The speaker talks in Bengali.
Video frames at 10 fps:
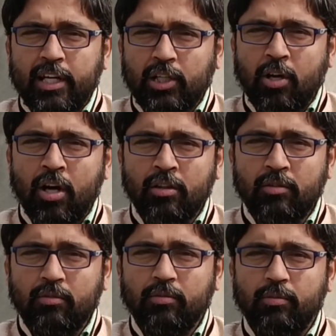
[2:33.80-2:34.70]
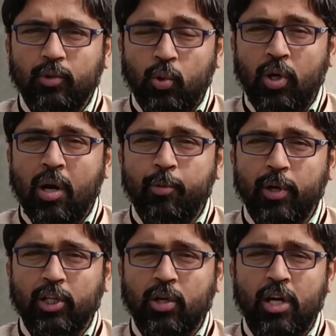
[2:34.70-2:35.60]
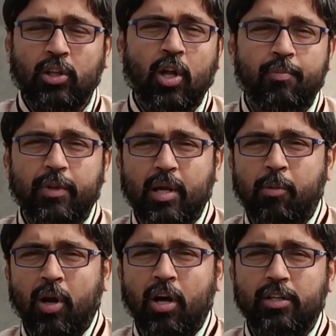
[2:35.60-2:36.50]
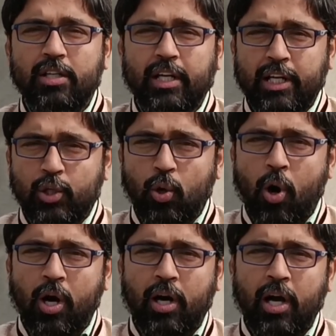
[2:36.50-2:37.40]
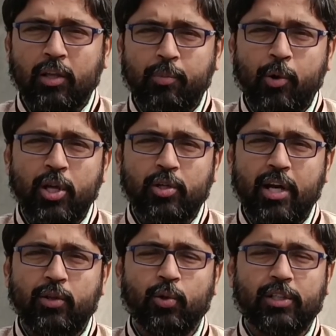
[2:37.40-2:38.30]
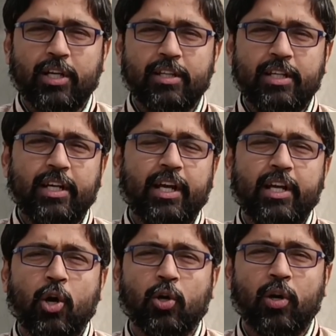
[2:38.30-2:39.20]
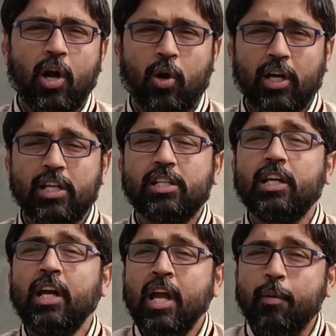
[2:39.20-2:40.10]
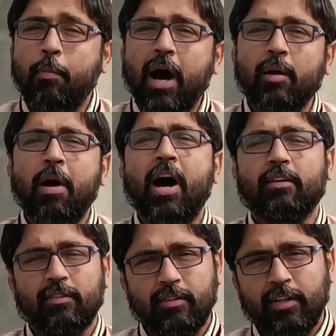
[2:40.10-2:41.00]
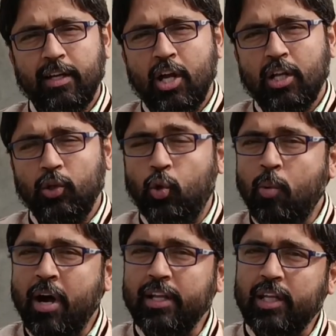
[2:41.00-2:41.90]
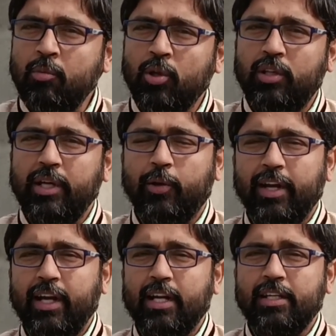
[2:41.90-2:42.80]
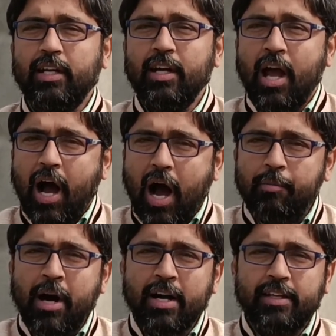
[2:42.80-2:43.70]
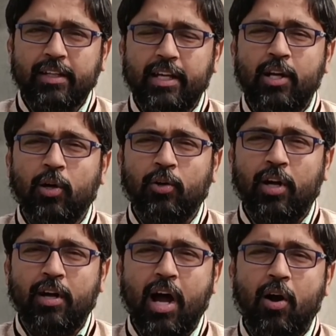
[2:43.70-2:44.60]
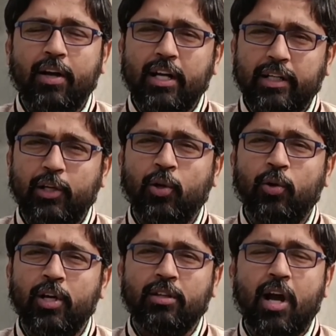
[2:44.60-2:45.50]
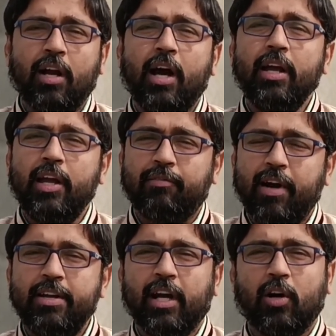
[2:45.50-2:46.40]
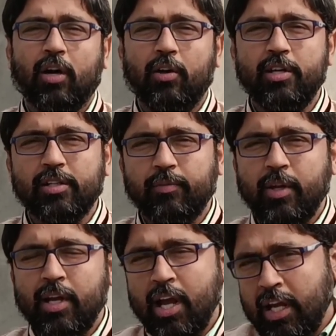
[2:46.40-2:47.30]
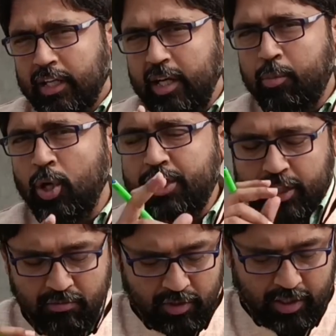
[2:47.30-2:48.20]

ইস্কন দুর্গাপুর ইস্কনের তরফ থেকে বলা হচ্ছে যে কিছু অজ্ঞাত পরিচয় দুষ্কৃতি এই ঘটনা ঘটাচ্ছে বারবার দুবার ইতিমধ্যেই হয়ে গেছে আবার যাতে এই ঘটনা না ঘটে সেজন্যই থানায় এফআইআর করা হয়েছে কি বলছেন